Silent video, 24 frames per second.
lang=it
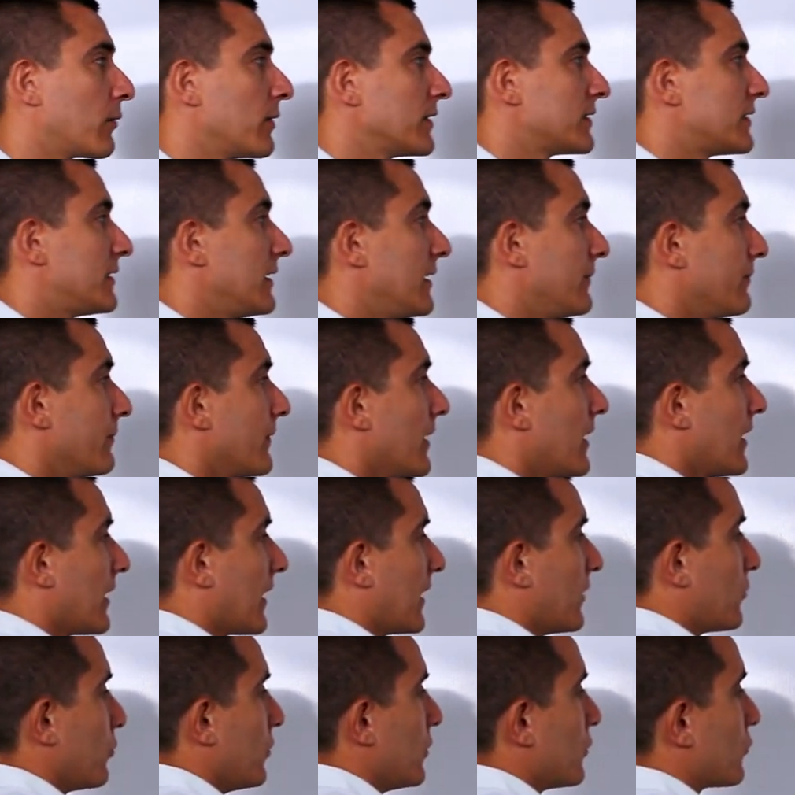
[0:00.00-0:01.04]
Questi
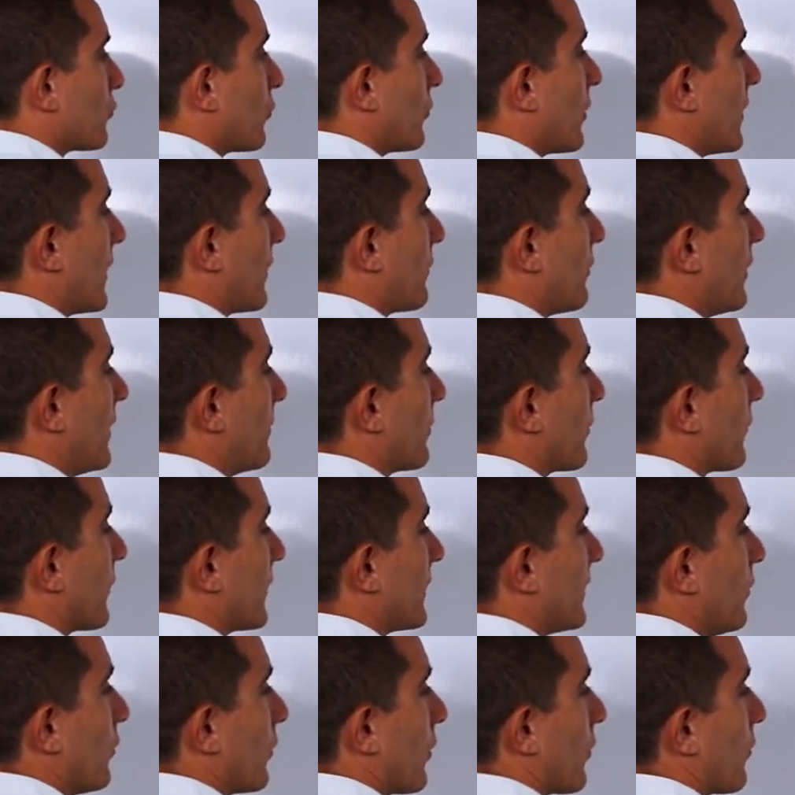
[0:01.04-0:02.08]
chetoni sono in equilibrio fra
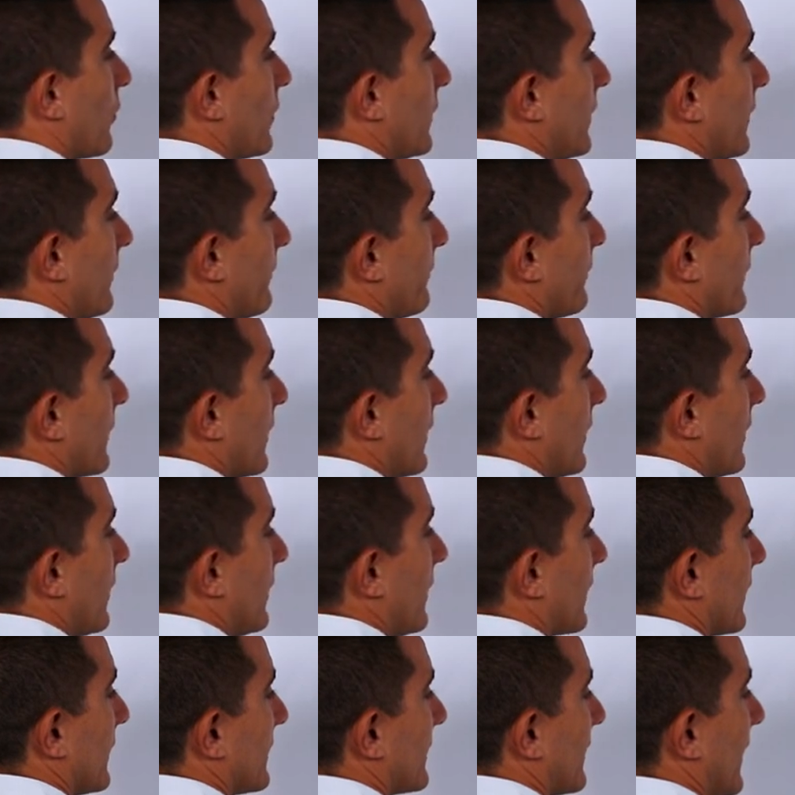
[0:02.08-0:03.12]
di loro, quindi
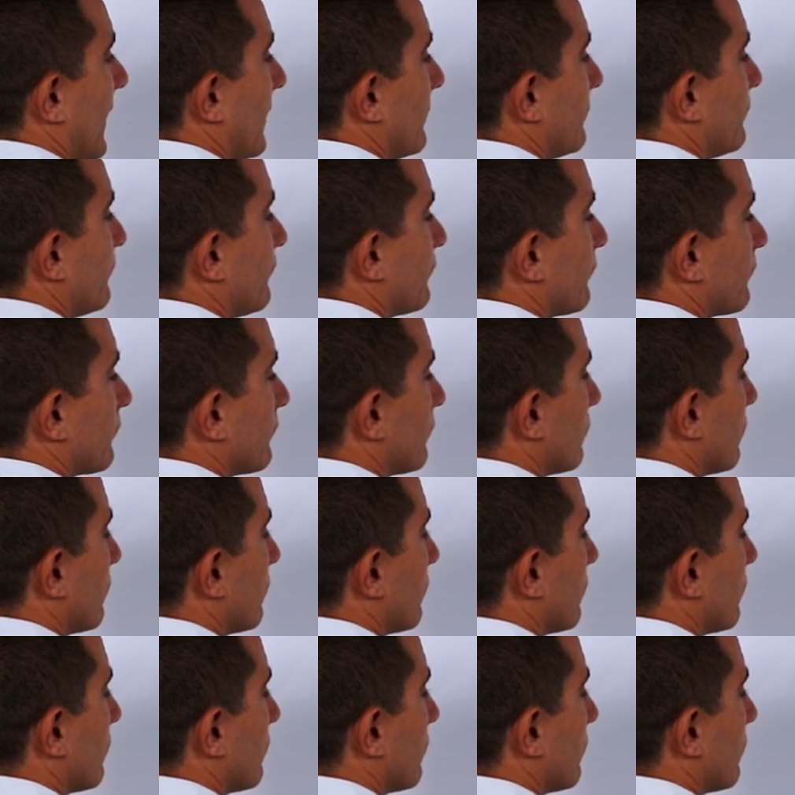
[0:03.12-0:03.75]
in realtà